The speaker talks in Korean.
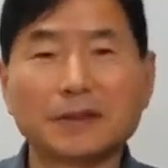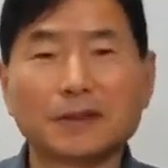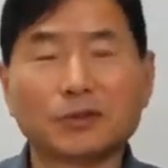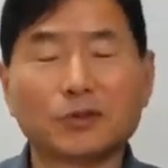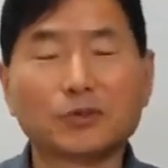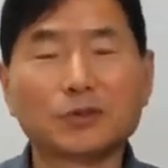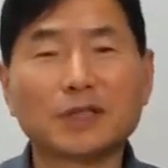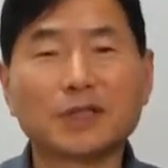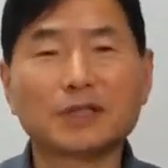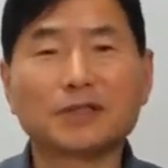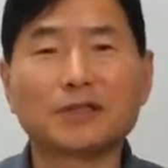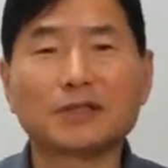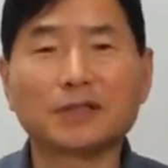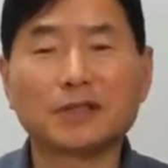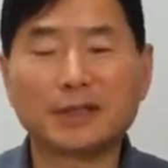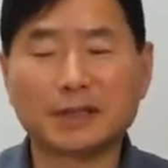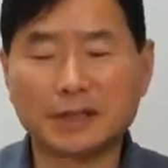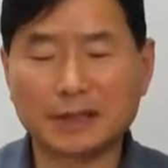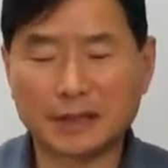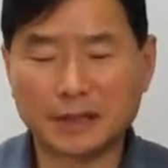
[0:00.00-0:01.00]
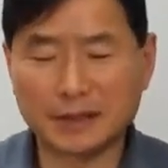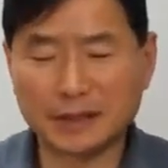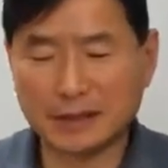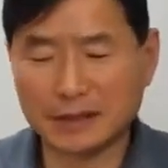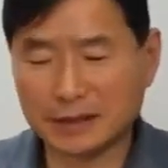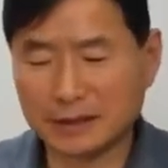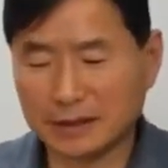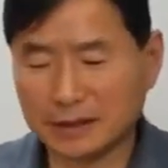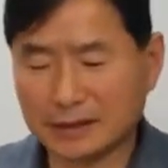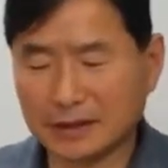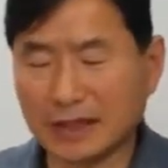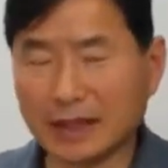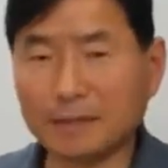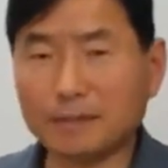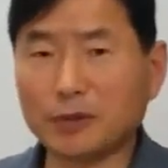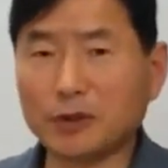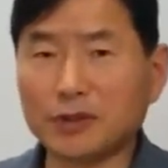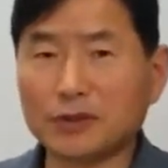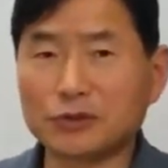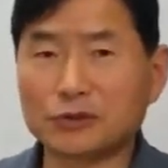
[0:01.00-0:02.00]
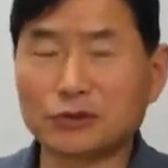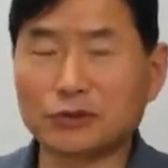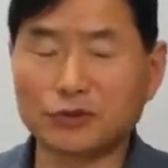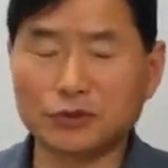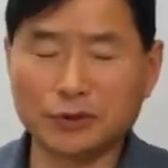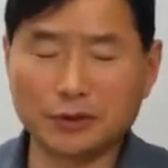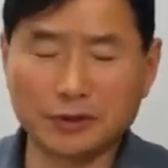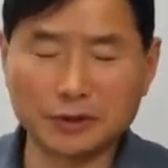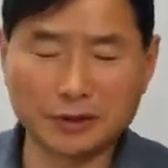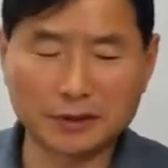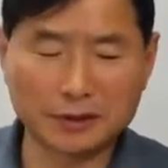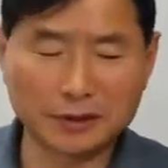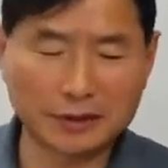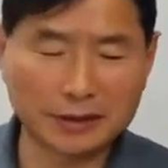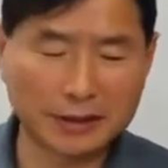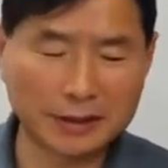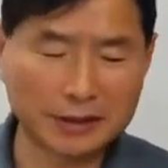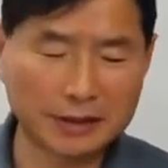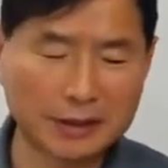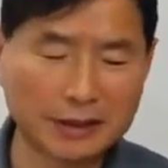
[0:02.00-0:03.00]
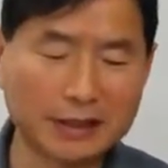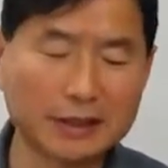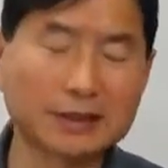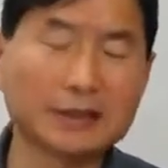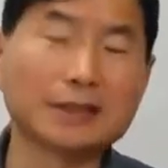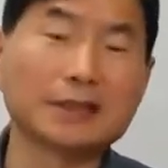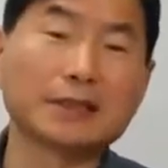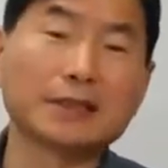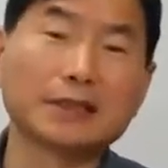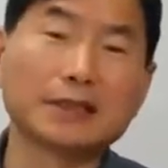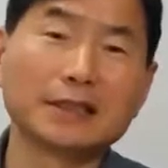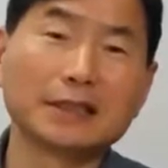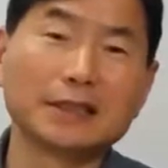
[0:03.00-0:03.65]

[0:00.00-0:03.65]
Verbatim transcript: 동양 철학을 대표할 수 있는 그런 책을